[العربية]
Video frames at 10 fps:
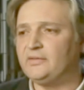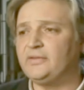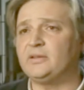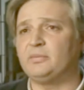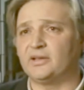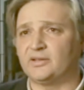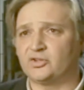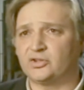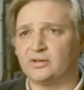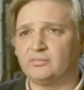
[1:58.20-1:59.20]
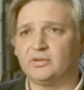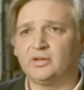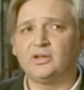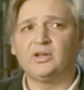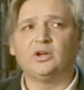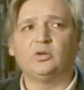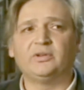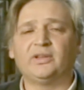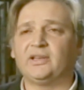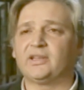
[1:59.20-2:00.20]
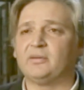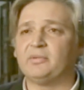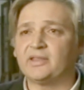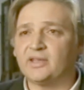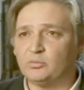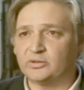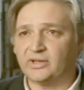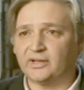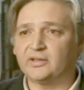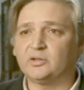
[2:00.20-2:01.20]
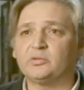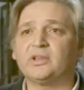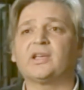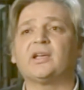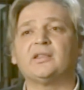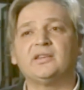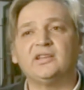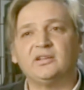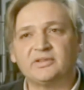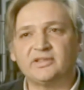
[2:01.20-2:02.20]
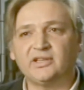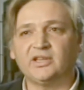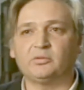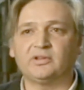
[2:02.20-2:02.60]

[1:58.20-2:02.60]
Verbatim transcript: في بلاد الشام هنالك مذاهب متعددة هناك الدين المسيحي